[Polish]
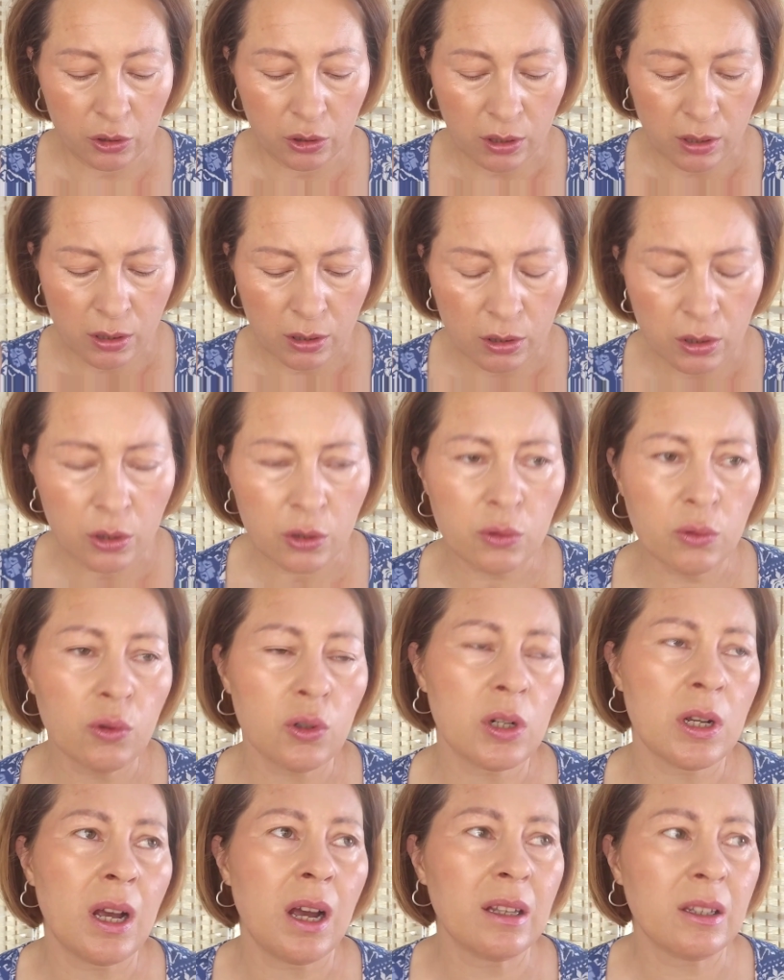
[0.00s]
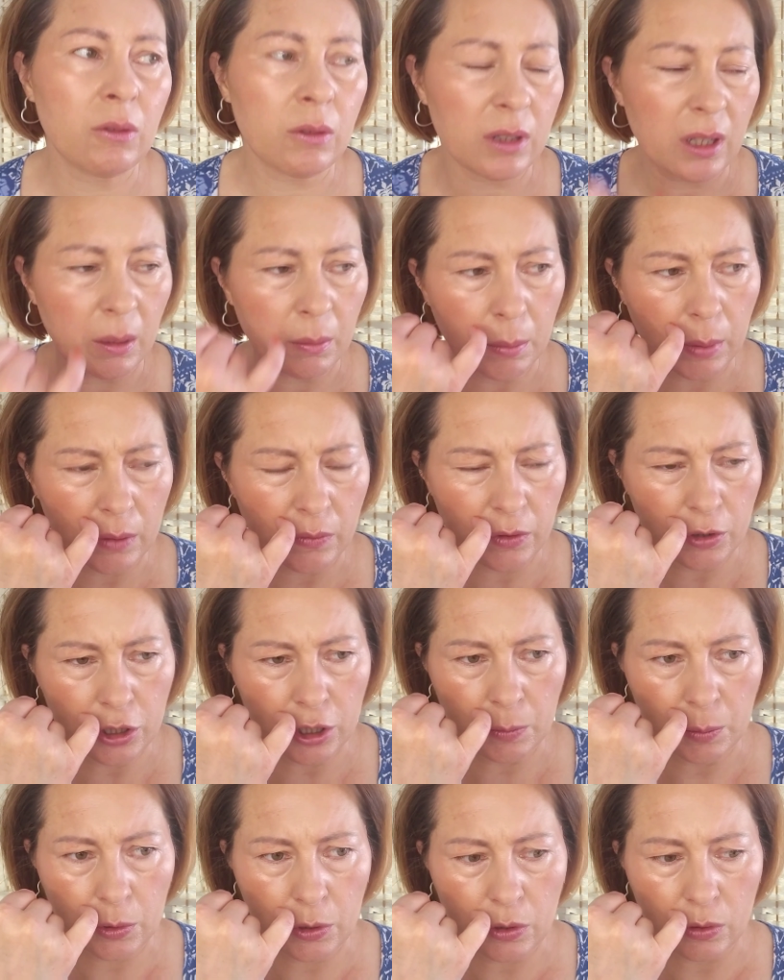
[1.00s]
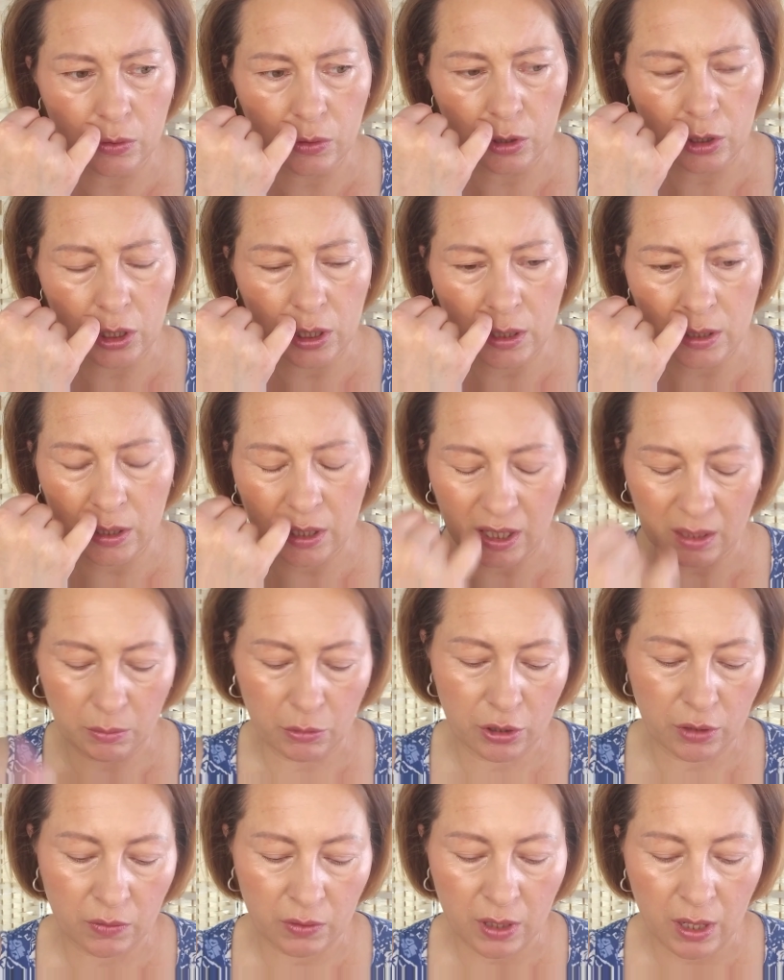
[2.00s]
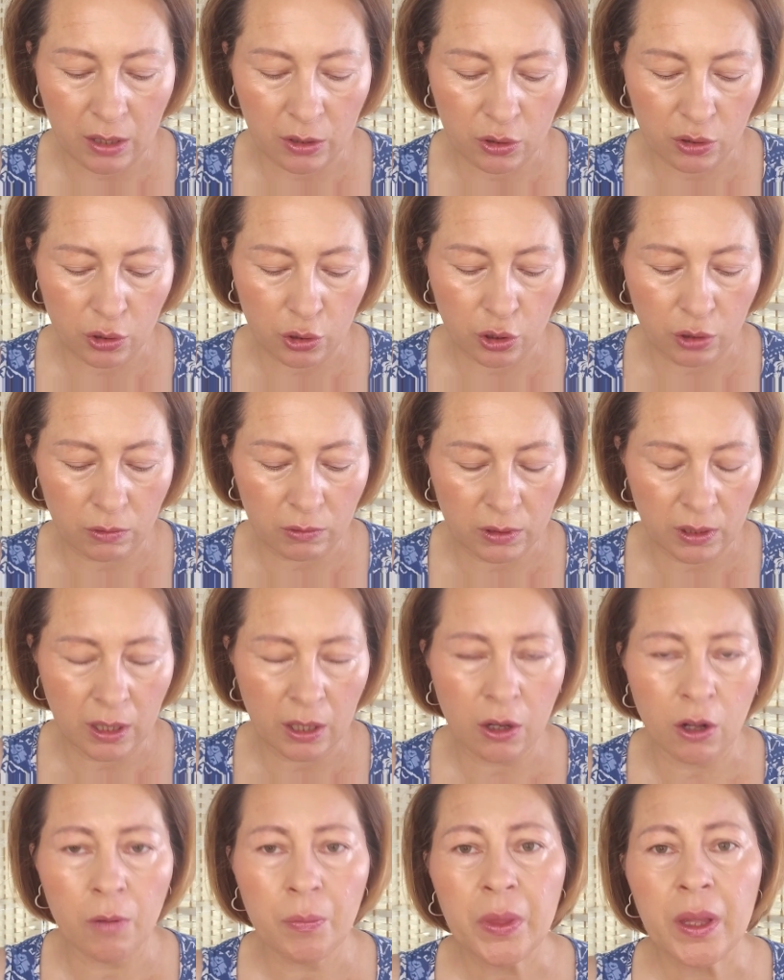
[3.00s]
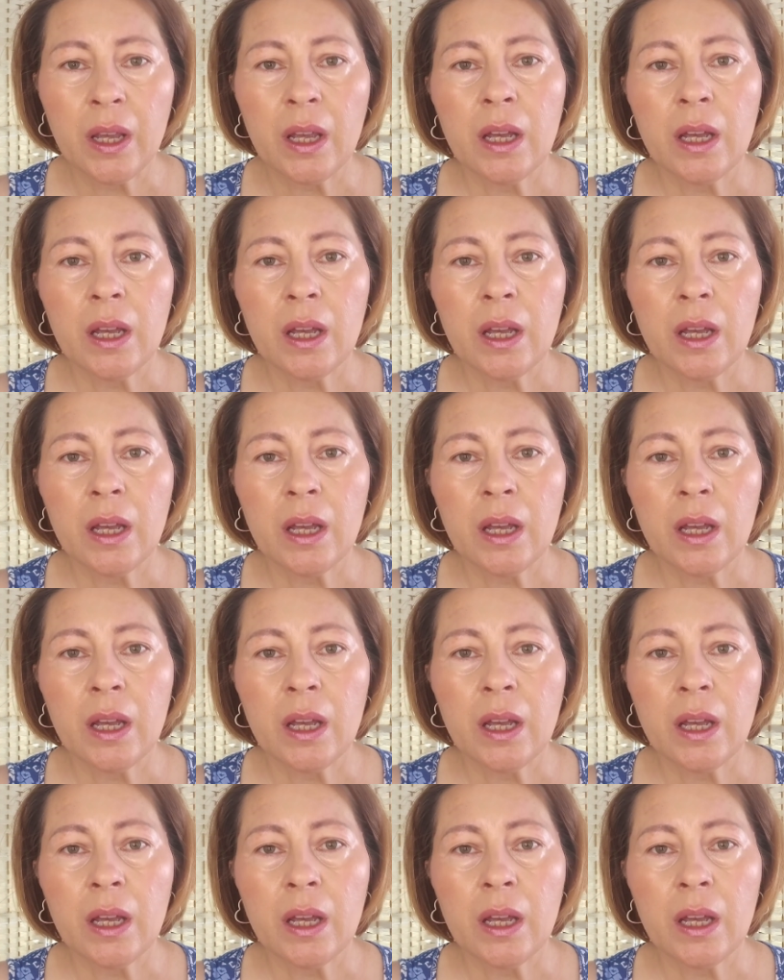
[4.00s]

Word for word: To jest dosyć duży kanał, tam chyba 250 tysięcy, tak mi się wydaje, czy coś koło tego.